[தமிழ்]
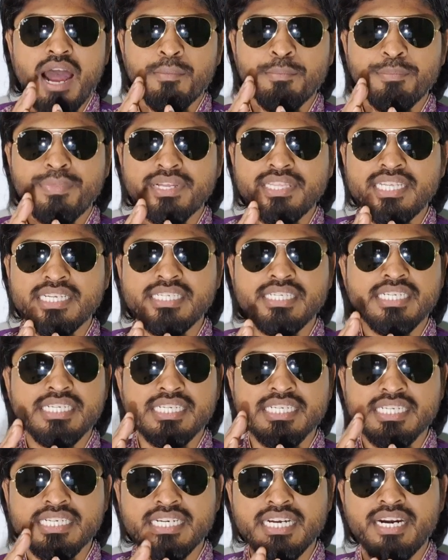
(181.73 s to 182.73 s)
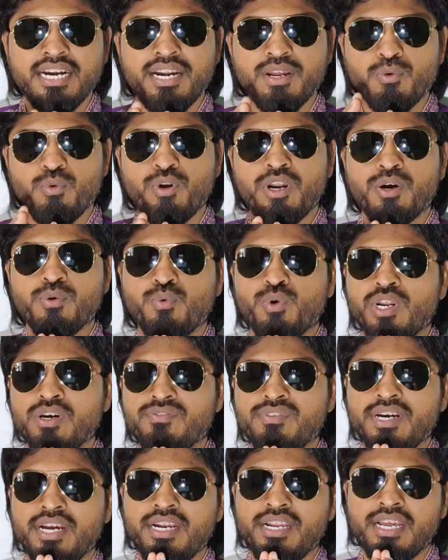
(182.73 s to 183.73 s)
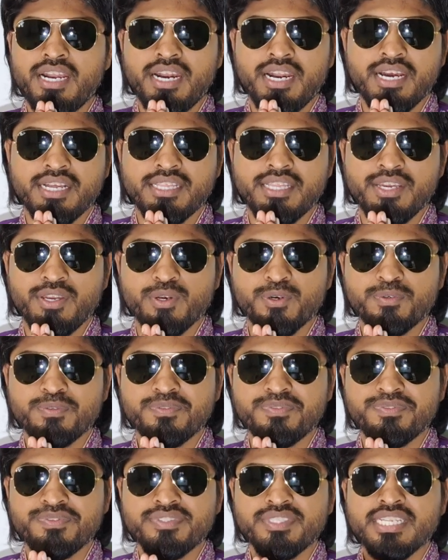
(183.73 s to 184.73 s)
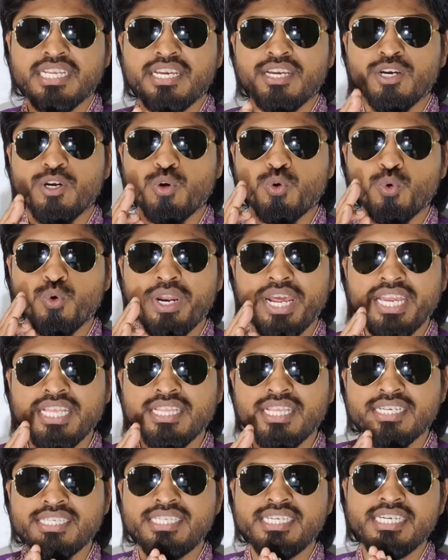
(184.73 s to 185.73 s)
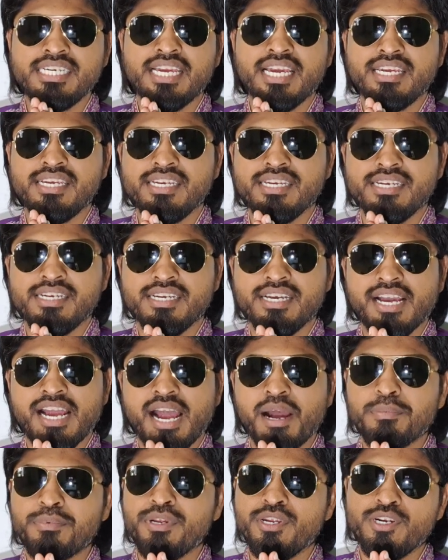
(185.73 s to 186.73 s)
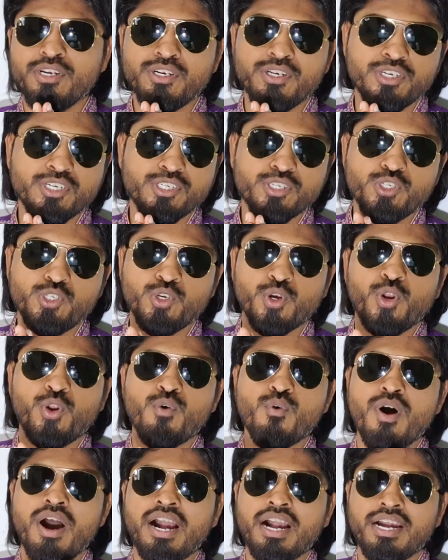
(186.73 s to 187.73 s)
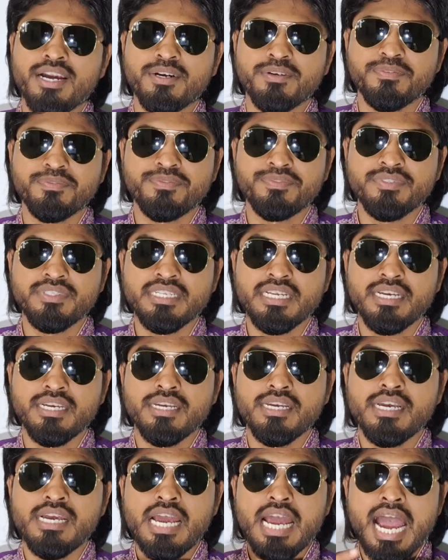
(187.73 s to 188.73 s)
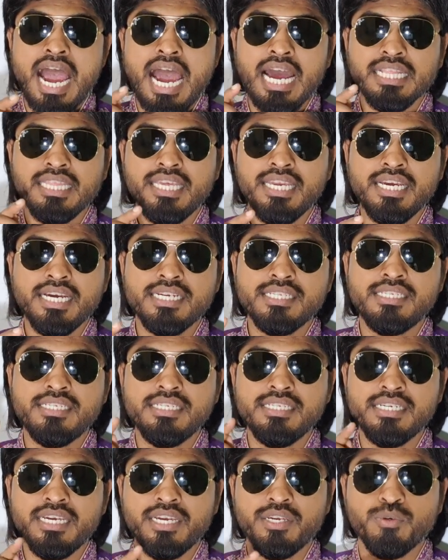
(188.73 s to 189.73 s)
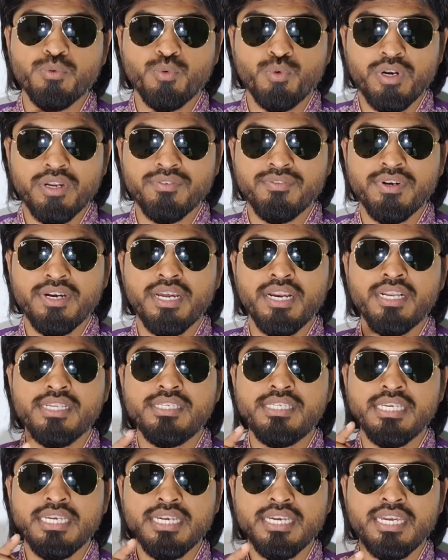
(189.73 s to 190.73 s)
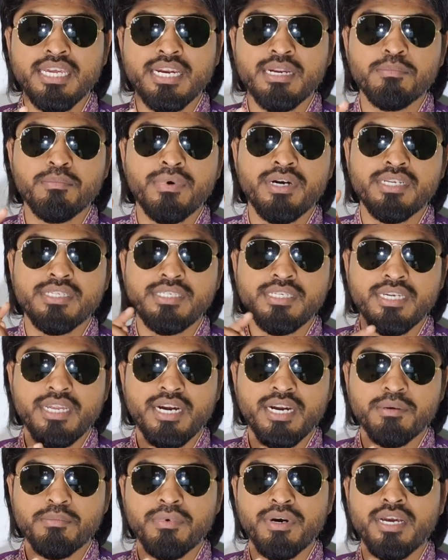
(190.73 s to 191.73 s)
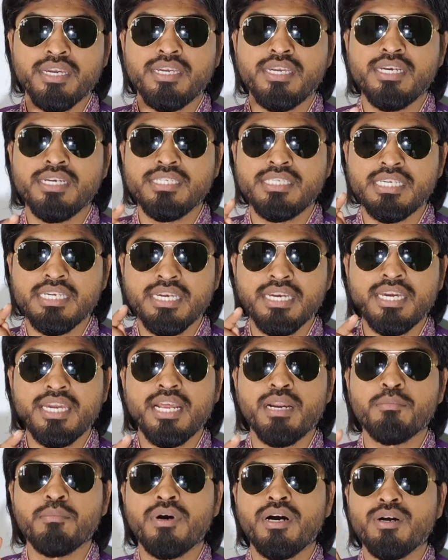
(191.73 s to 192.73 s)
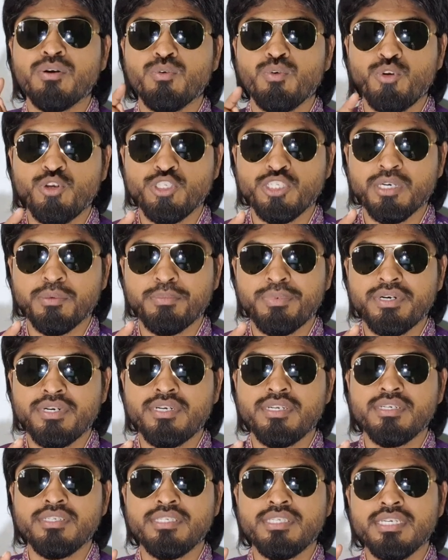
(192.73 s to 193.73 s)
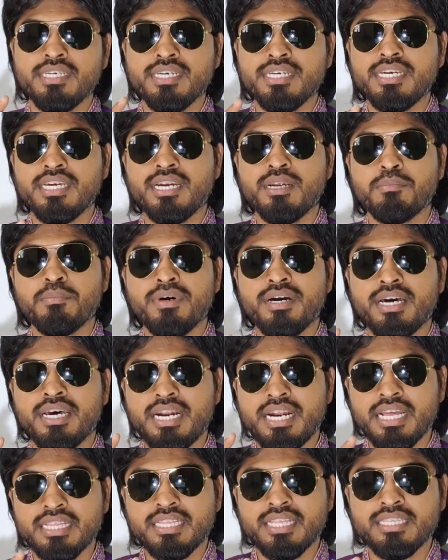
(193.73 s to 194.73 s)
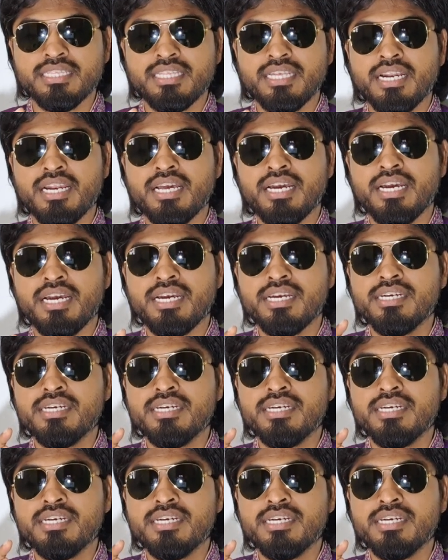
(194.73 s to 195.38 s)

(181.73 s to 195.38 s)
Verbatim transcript: ஐம்பத்தஞ்சுக்கு கீழே உள்ள உணவுகள் எல்லாத்தையும் குறைந்த ஜிஐ அப்படின்னு சொல்லுவாங்க அதிக ஜிஐ உணவுகள் சீக்கிரமாக ஜீரணமாகி சீக்கிரமாக உறிஞ்சப்பட்டு சீக்கிரமாக ரத்தத்தில்